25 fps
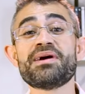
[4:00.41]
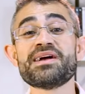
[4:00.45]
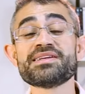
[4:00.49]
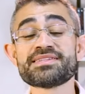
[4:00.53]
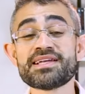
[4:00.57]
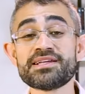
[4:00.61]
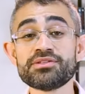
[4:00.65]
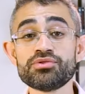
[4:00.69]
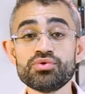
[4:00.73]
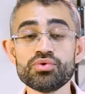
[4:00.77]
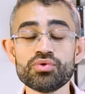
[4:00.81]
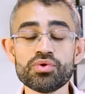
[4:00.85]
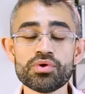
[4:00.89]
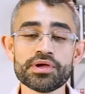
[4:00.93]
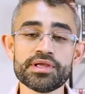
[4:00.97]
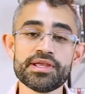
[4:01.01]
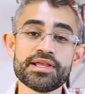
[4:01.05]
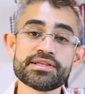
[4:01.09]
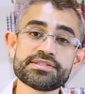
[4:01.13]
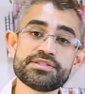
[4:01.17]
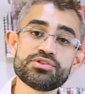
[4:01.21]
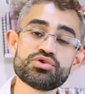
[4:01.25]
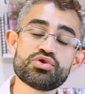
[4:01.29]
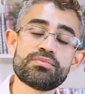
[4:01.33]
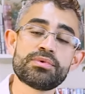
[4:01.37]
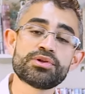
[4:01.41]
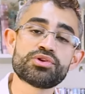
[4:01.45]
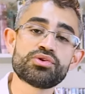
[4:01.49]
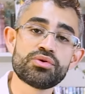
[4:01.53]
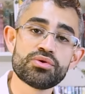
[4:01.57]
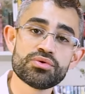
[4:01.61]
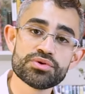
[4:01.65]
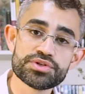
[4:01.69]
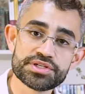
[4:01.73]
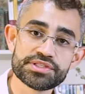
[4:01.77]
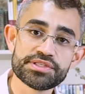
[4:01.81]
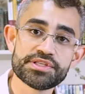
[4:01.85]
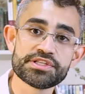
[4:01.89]
mais a dor e a
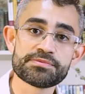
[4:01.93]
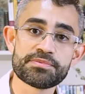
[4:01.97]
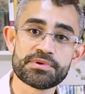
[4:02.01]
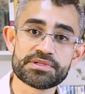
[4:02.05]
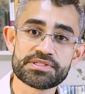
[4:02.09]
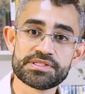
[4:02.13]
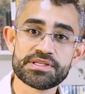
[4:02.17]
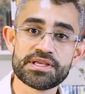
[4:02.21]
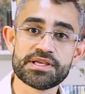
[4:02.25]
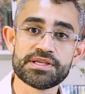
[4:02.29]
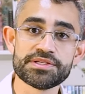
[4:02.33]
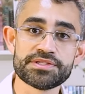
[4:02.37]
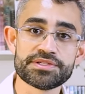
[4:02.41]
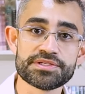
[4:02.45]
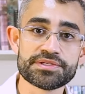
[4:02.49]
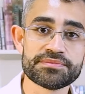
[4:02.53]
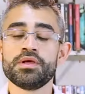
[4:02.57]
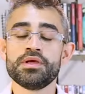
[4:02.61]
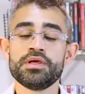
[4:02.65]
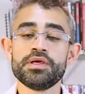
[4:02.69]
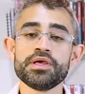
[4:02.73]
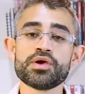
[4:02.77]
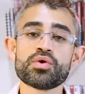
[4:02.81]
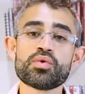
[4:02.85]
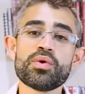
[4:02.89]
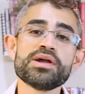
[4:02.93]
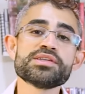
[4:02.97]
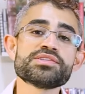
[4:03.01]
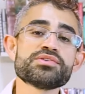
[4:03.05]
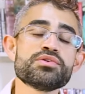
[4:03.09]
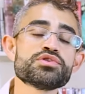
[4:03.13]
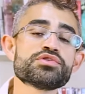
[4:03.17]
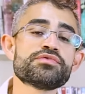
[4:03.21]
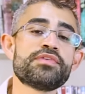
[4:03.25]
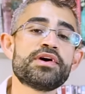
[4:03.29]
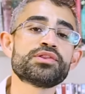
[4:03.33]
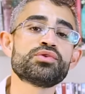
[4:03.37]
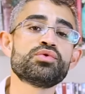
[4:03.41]
sintomatologia desse paciente. E quais
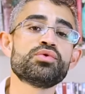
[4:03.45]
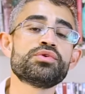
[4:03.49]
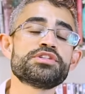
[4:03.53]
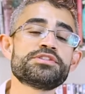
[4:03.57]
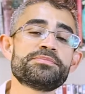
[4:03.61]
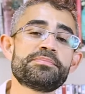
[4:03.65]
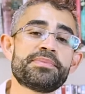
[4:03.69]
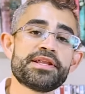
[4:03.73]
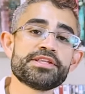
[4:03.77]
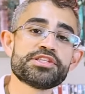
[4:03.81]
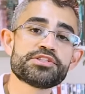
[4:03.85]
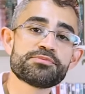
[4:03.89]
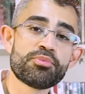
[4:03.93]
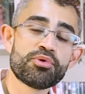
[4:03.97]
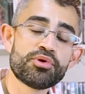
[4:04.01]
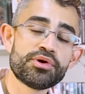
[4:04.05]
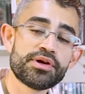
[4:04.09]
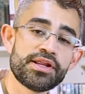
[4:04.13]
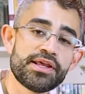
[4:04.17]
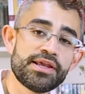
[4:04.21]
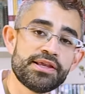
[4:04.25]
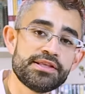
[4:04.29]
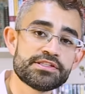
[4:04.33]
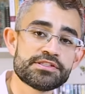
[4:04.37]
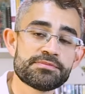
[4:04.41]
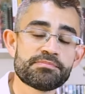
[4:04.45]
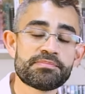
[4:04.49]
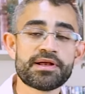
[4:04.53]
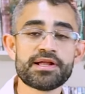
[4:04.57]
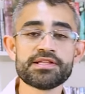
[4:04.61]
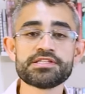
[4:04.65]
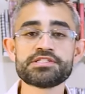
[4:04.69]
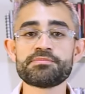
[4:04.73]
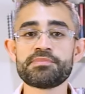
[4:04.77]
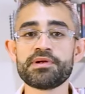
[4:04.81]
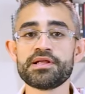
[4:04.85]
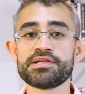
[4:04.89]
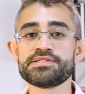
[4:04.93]
são os fatores predisponentes para
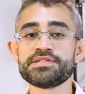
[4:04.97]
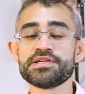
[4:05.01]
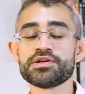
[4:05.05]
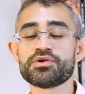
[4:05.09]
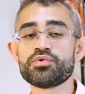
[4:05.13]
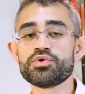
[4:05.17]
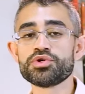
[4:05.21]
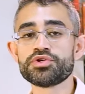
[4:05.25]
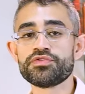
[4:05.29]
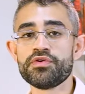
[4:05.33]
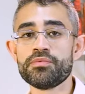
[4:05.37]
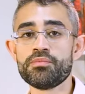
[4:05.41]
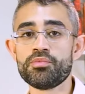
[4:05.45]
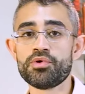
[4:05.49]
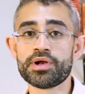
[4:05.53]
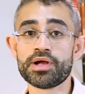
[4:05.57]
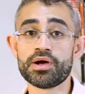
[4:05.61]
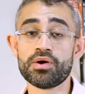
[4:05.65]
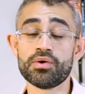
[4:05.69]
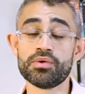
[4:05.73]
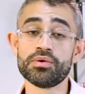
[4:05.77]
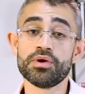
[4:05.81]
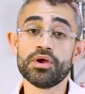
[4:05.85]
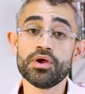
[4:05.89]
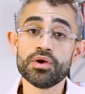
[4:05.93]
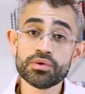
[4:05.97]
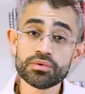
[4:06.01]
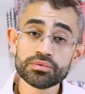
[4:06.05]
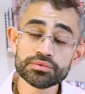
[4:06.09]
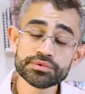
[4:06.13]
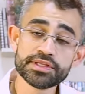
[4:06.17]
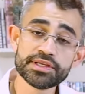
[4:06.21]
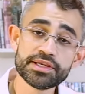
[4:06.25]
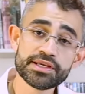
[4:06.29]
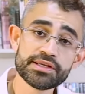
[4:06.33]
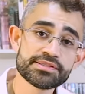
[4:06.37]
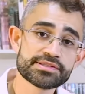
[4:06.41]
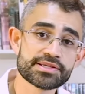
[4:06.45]
a displasia coxofemoral? Um
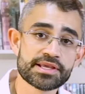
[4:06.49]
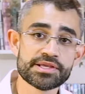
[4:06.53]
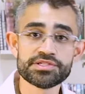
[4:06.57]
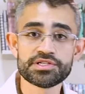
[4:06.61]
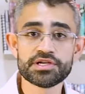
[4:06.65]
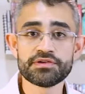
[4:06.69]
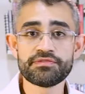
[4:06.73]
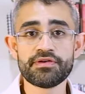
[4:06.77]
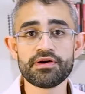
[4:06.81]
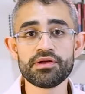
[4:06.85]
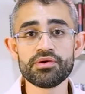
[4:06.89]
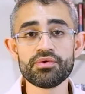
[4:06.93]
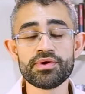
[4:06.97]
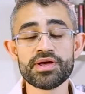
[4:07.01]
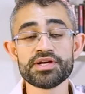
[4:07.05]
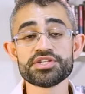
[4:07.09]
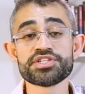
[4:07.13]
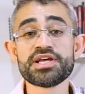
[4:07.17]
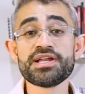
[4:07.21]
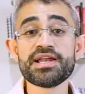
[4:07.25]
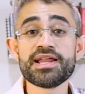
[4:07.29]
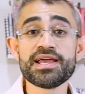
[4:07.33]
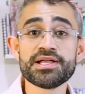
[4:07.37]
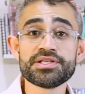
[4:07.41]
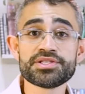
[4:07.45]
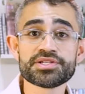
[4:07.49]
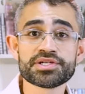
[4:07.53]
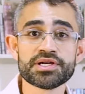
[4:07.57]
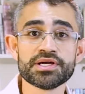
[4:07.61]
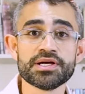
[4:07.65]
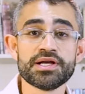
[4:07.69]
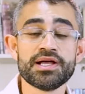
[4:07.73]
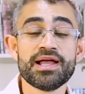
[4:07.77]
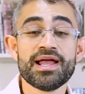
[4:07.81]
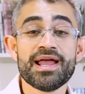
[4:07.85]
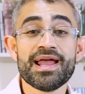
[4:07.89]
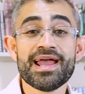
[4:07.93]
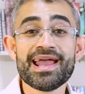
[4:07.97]
deles, que a gente já falou, é a
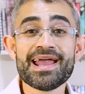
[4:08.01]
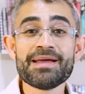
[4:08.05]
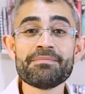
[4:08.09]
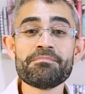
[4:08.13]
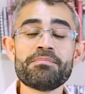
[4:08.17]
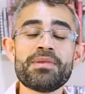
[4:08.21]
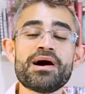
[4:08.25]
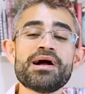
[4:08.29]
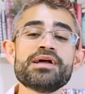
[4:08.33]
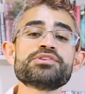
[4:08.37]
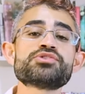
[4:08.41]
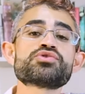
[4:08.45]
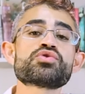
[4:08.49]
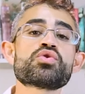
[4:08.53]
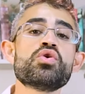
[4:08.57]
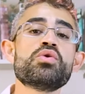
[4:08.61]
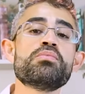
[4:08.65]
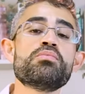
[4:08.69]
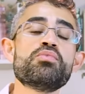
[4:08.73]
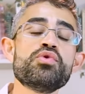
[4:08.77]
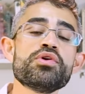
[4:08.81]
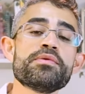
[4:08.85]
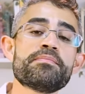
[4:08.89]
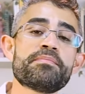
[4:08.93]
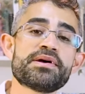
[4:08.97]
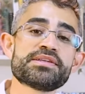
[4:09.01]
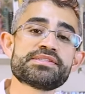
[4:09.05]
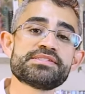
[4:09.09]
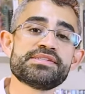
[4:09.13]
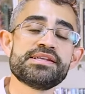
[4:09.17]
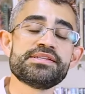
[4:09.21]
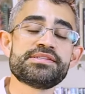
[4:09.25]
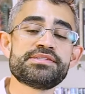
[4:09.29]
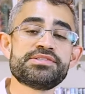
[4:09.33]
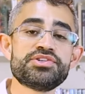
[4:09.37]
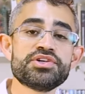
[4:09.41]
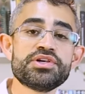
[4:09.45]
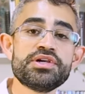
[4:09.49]
genética. É mais comum em
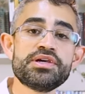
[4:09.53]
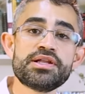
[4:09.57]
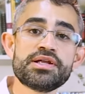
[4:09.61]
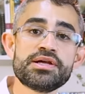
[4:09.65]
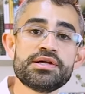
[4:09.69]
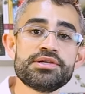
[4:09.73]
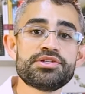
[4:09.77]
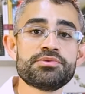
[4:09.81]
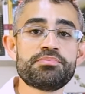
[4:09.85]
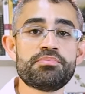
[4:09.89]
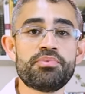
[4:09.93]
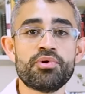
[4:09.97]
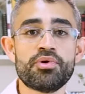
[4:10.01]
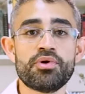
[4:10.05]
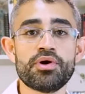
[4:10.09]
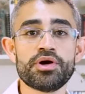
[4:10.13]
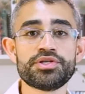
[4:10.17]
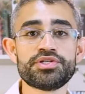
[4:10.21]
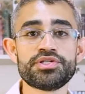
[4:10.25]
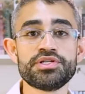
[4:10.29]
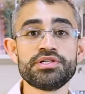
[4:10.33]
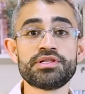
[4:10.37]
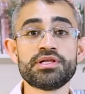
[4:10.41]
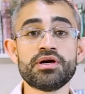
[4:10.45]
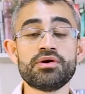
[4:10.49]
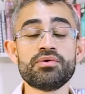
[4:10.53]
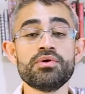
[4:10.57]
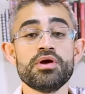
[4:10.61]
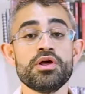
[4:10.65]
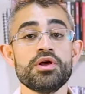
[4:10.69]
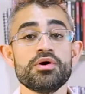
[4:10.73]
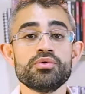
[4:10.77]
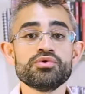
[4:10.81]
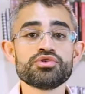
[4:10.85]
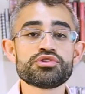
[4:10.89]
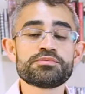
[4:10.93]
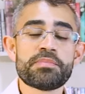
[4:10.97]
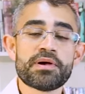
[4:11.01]
pacientes de grande porte. Então,
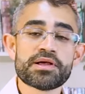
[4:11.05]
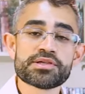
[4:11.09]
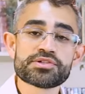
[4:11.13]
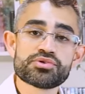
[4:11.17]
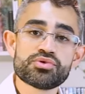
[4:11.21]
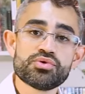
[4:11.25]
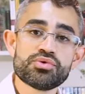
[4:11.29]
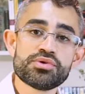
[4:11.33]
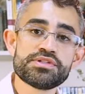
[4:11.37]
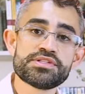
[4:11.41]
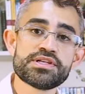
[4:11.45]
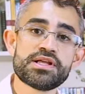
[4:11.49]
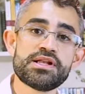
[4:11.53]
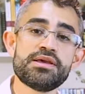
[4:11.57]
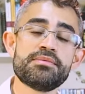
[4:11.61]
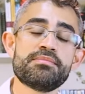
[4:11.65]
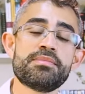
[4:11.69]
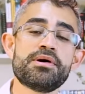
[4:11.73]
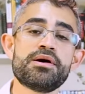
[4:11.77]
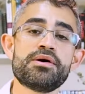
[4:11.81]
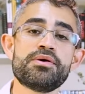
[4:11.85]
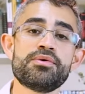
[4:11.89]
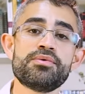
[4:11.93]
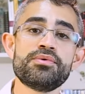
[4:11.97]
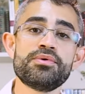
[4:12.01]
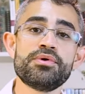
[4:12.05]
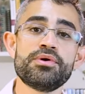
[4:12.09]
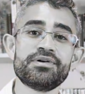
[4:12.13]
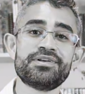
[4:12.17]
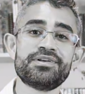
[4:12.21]
os pastores alemão,